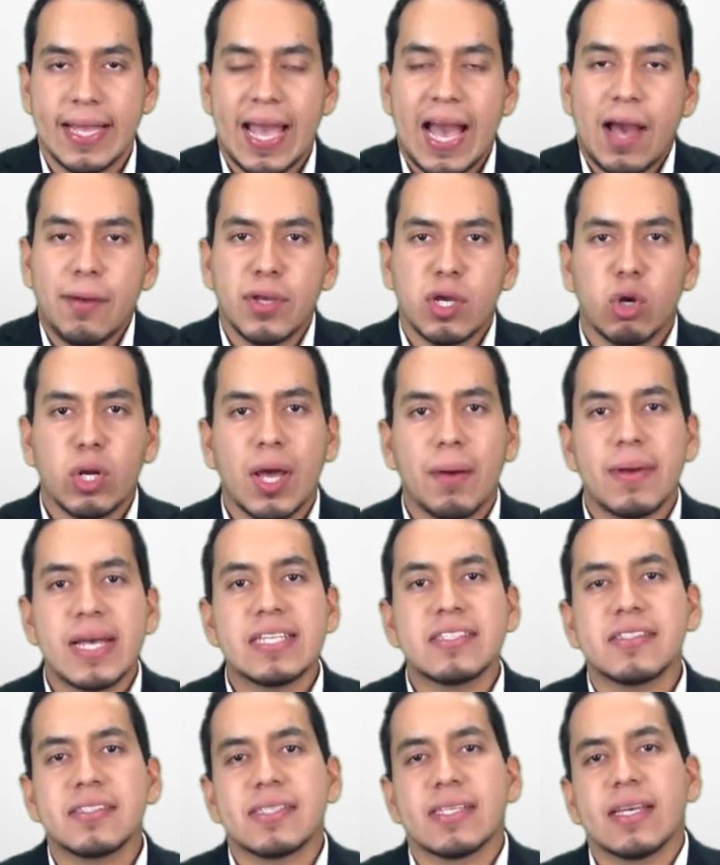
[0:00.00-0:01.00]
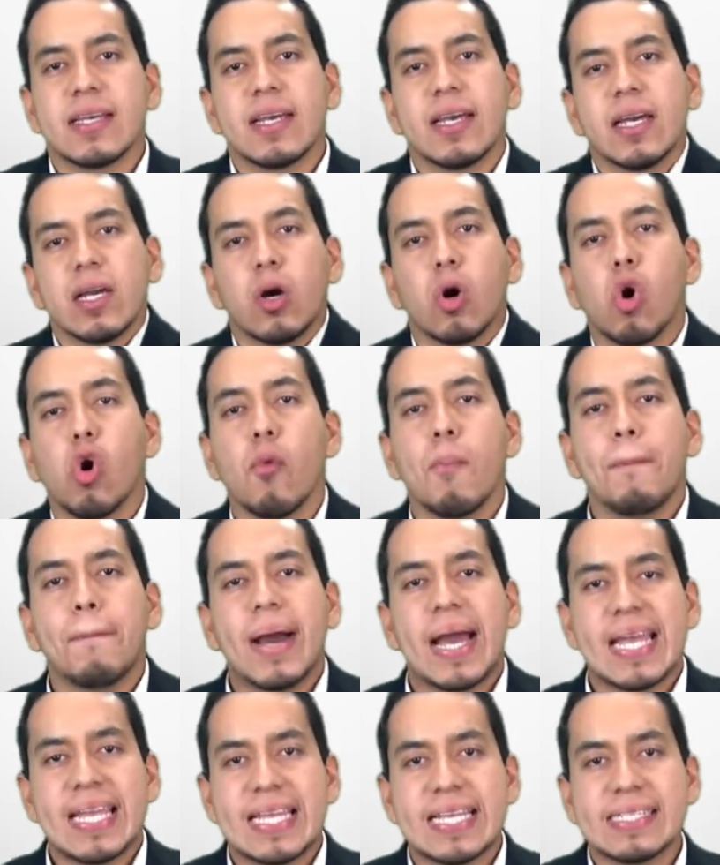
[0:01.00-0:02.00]
Había una vez un
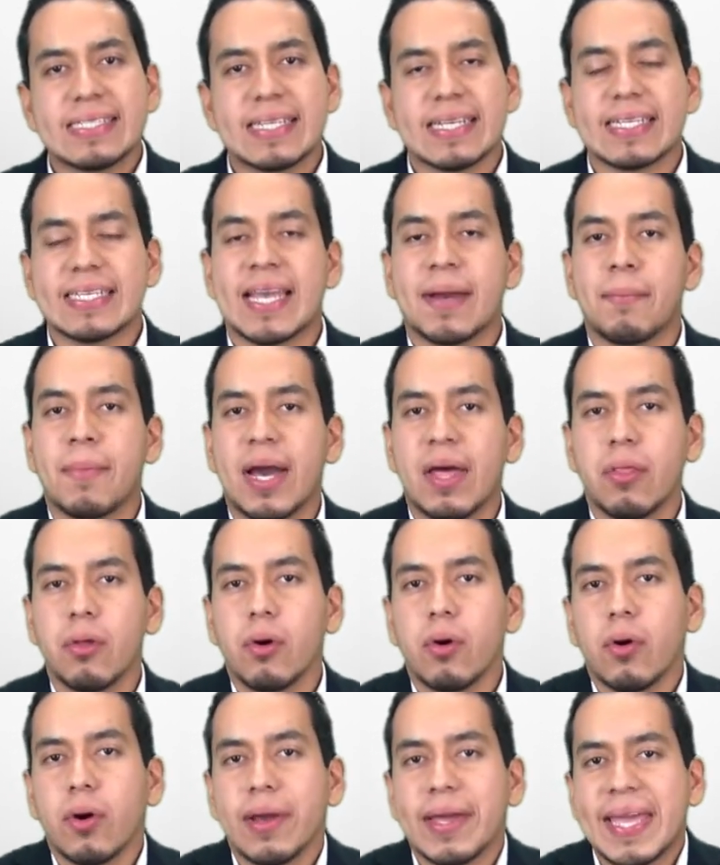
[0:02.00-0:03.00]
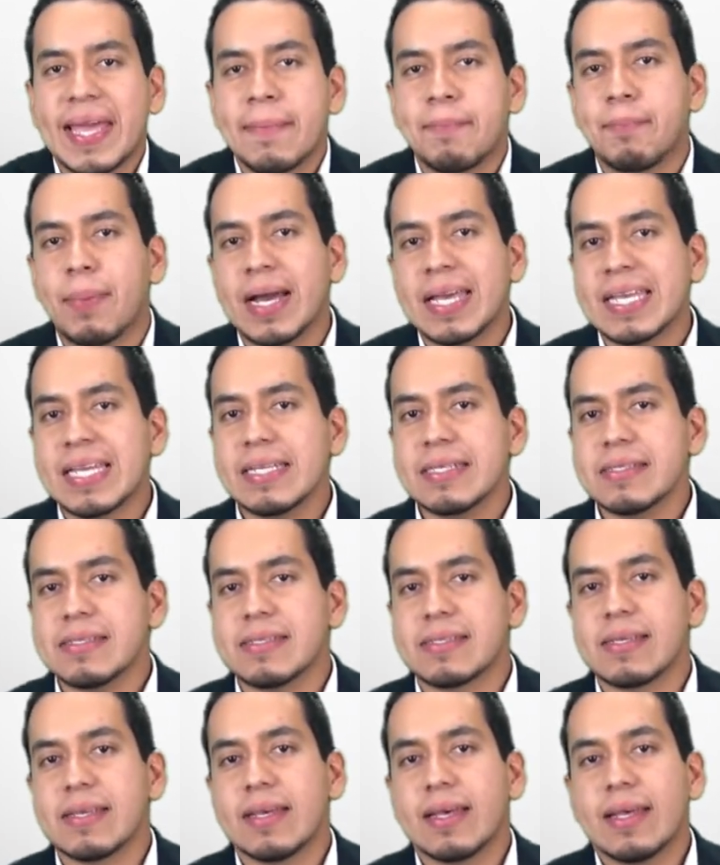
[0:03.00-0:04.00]
país que llamado el
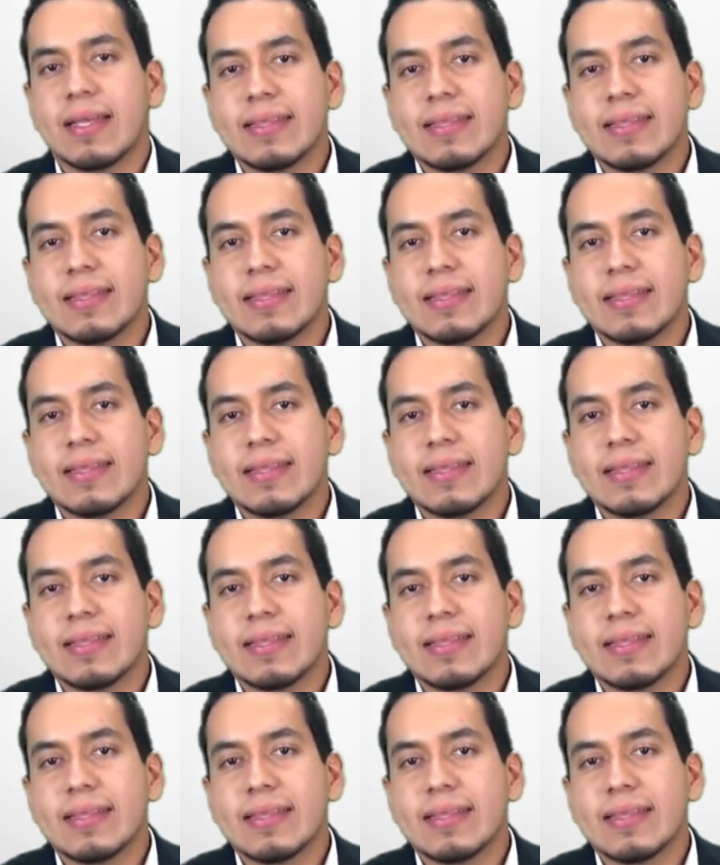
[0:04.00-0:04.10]
país